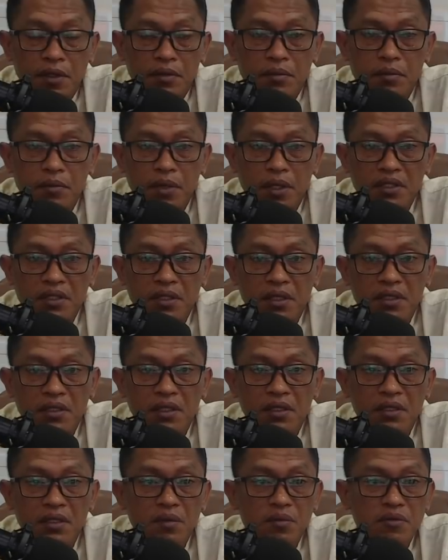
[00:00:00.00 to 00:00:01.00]
buat
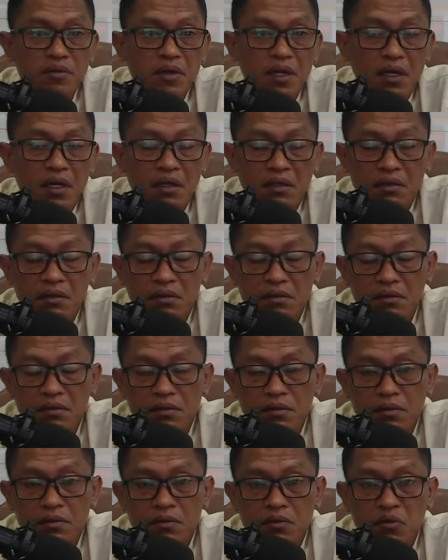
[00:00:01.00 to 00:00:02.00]
satgas gabungan
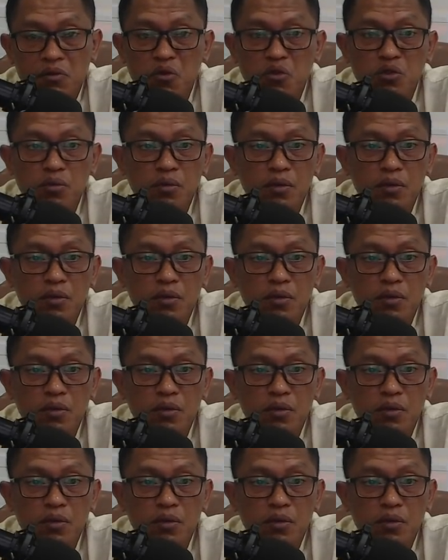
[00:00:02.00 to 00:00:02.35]
terus